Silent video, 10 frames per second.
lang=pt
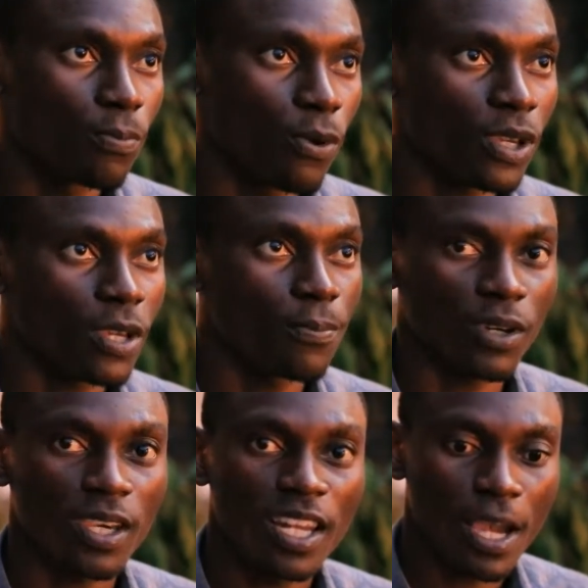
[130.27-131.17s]
Por quê?
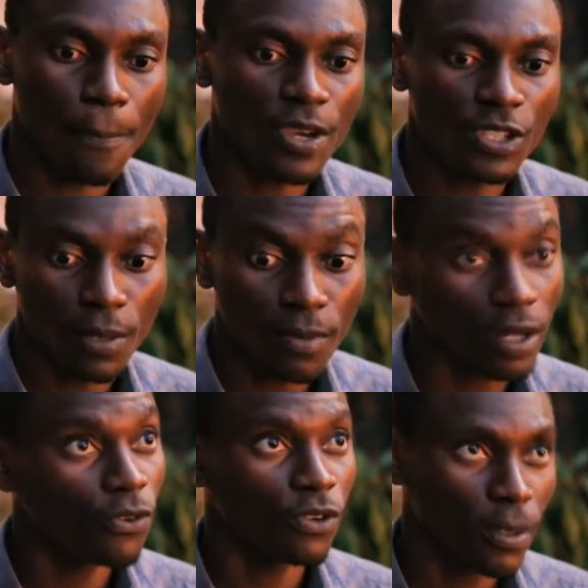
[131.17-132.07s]
Porque ele aprende da
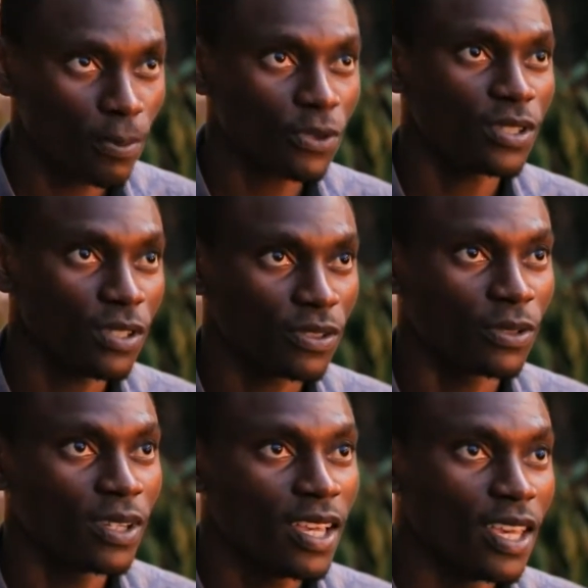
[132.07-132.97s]
melhor forma
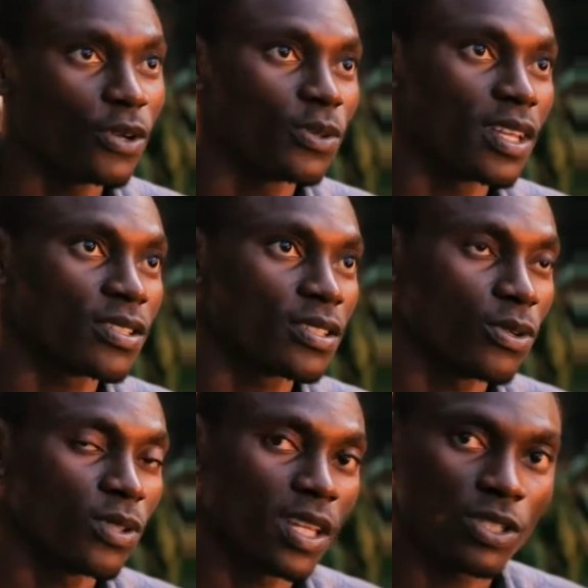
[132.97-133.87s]
possível. E
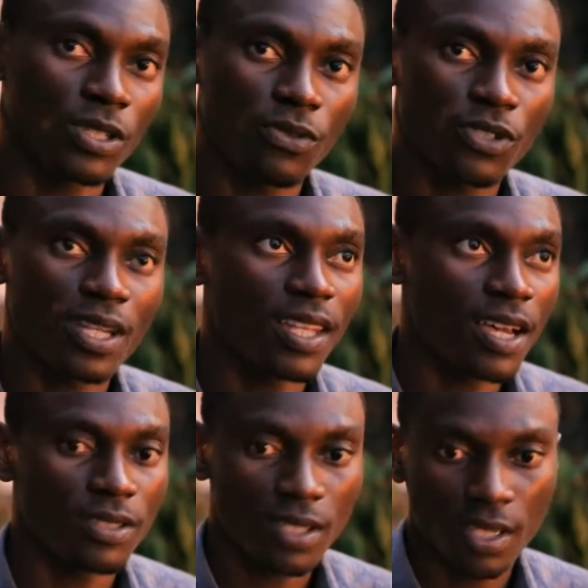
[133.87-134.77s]
o nativo já
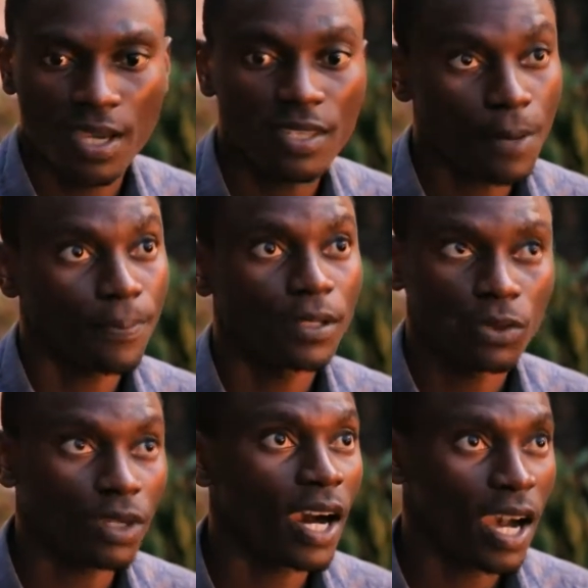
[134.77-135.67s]
nasce e cresce
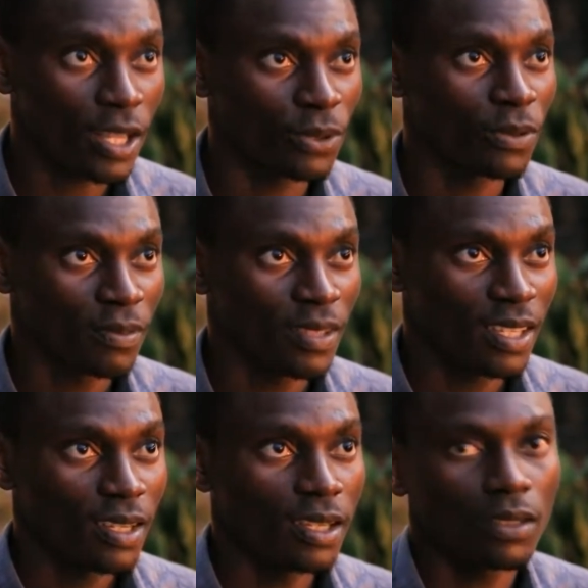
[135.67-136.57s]
aprendendo errado.
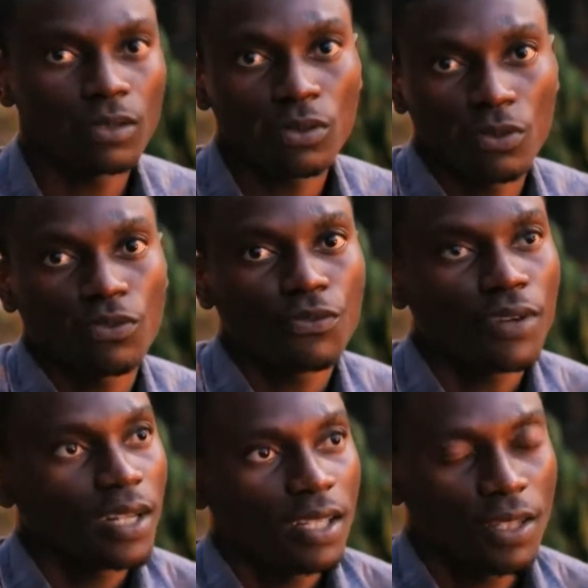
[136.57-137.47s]
Então eu vou
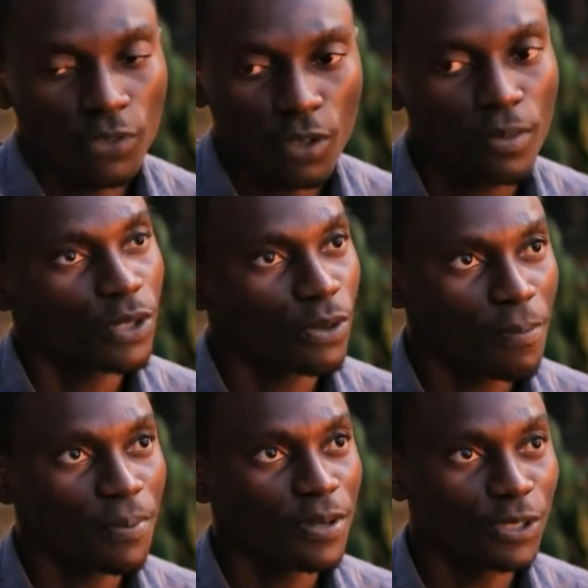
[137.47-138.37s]
falar da forma que eu
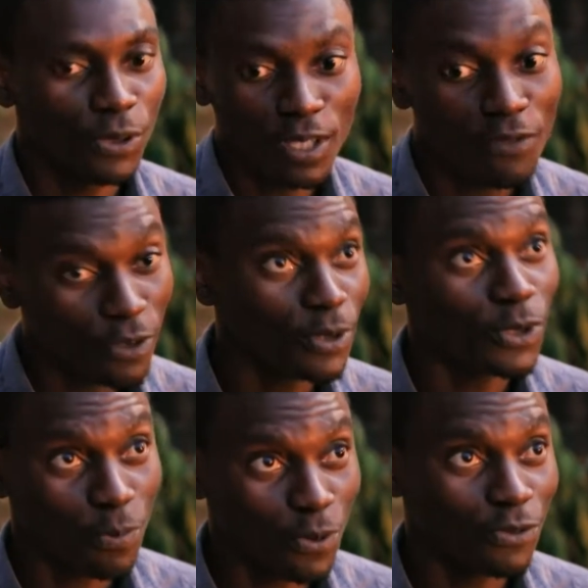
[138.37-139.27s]
aprendi, não da forma
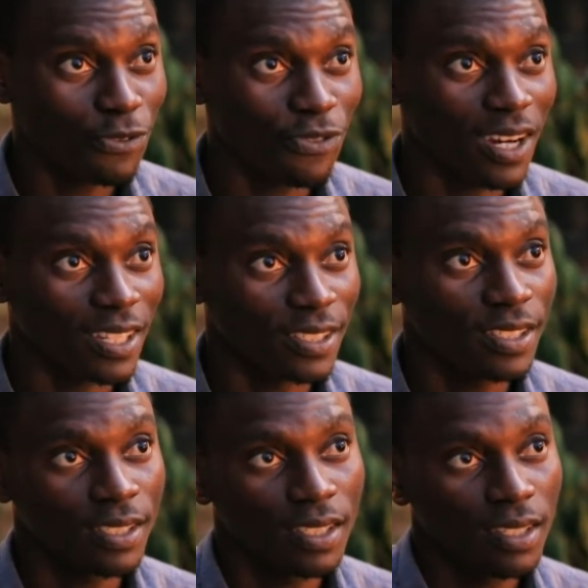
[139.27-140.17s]
que o povo fala,
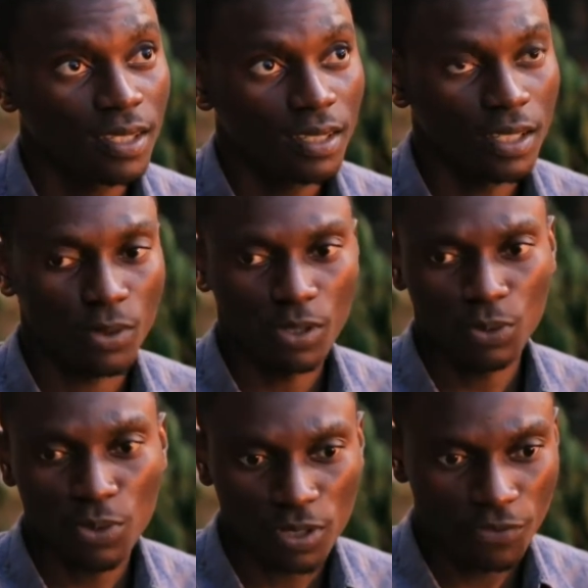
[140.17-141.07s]
né? E
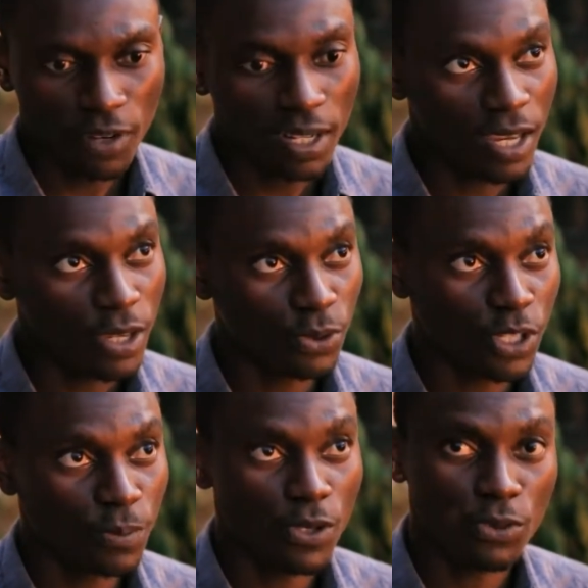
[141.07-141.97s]
quando você fala isso,
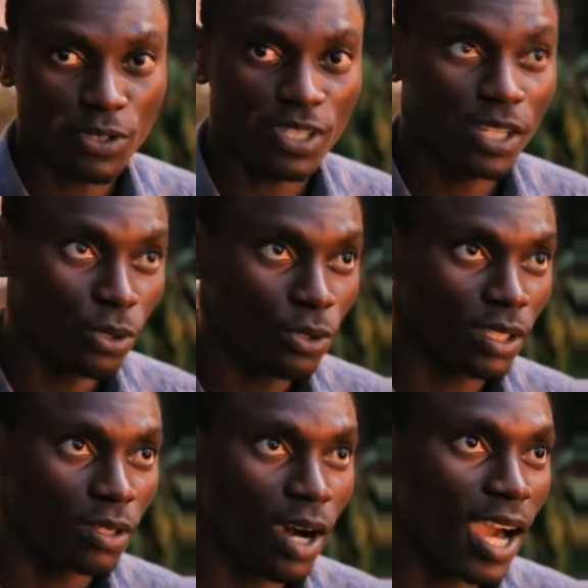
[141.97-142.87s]
as pessoas já
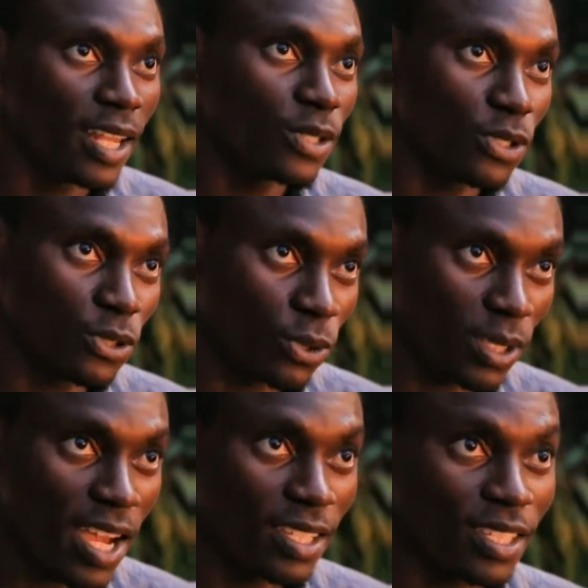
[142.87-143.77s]
notam, além de
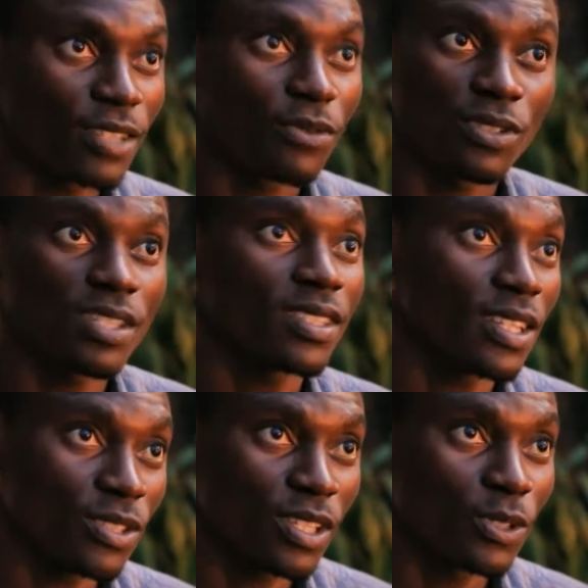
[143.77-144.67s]
sotaque, que você é
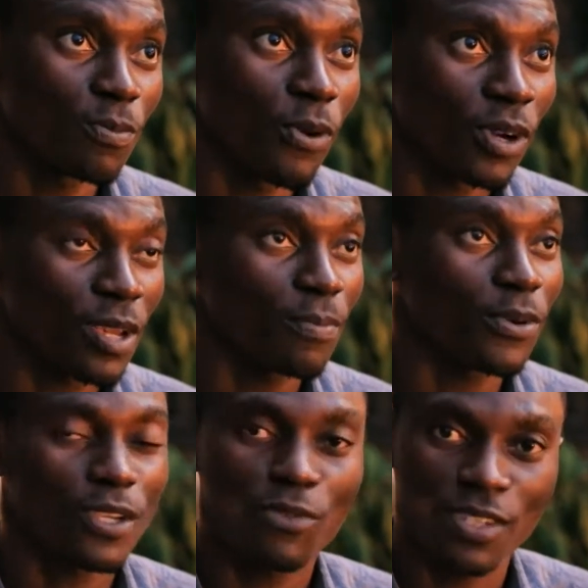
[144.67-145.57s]
estrangeiro. Por quê?
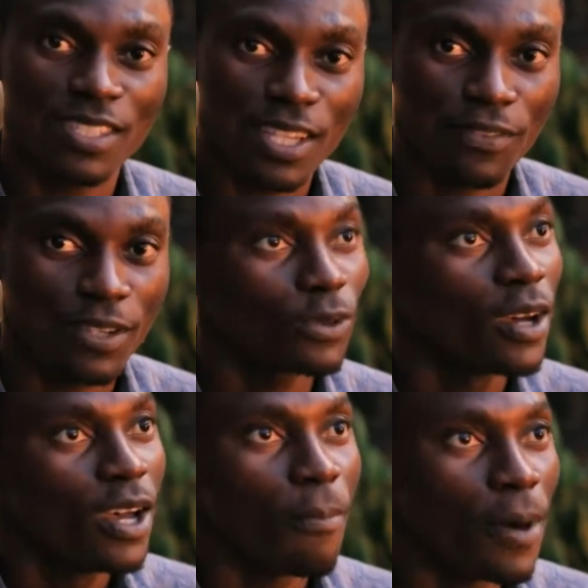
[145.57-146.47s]
Porque você está falando
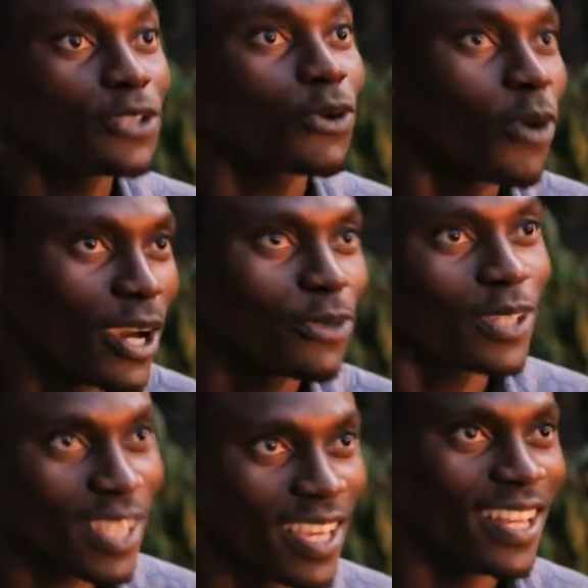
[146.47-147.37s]
mais
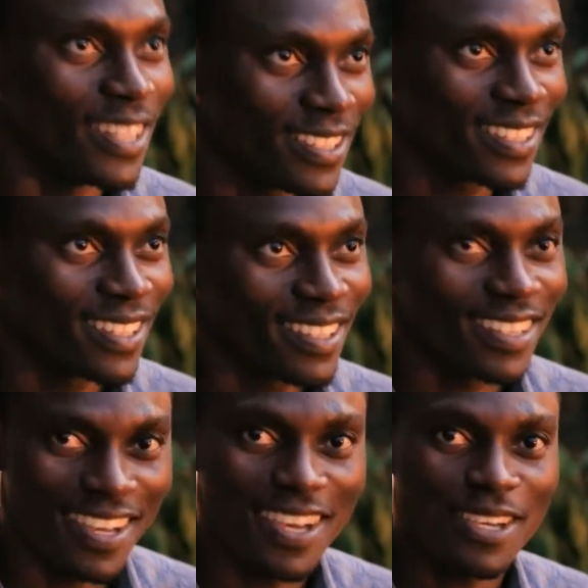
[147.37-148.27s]
correto que eles.
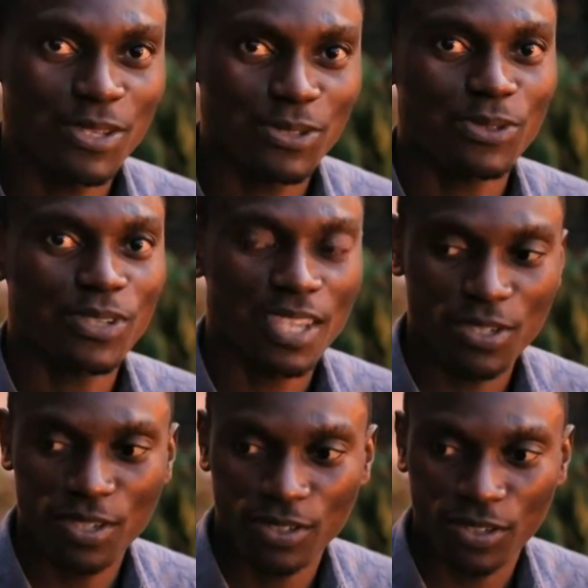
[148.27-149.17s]
É isso que
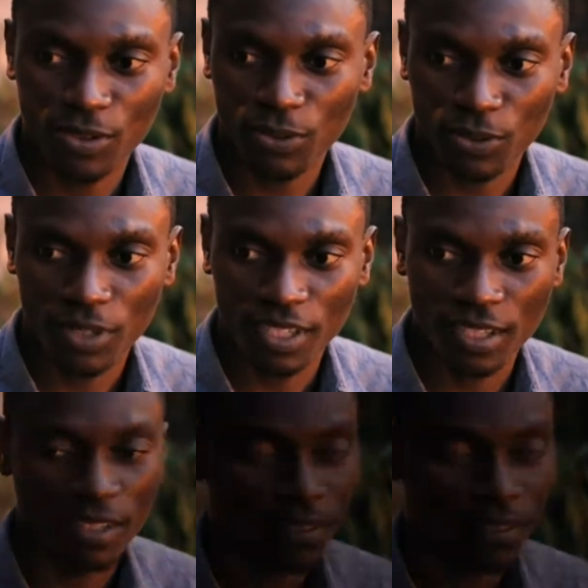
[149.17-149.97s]
a gente encontrou aqui.